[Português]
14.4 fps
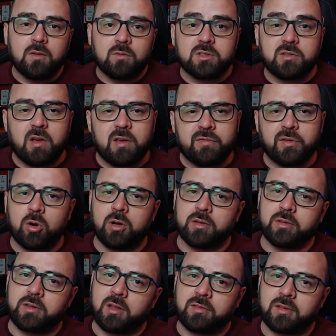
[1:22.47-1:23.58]
você vai ver, olha,
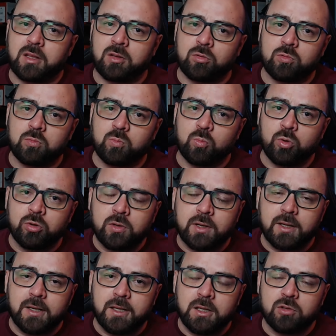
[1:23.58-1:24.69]
tá tendo muito
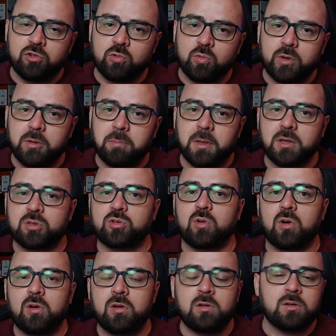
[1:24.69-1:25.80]
clique de um IP
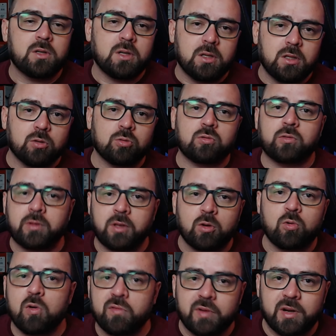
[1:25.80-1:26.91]
só e não tô tendo
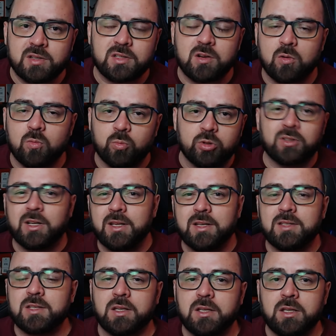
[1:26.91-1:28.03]
conversão, muito clique
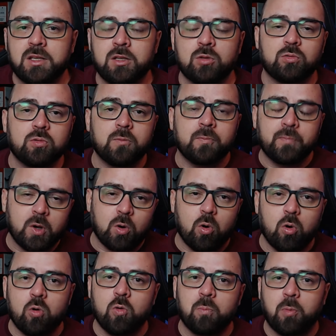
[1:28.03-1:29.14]
seguido
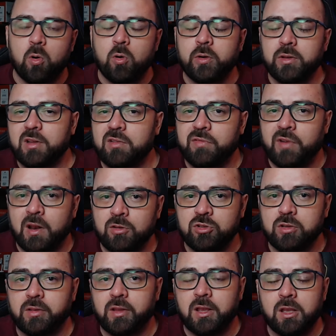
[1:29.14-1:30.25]
ou com pouco intervalo
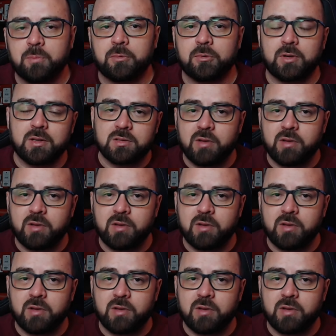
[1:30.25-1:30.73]
de tempo, né?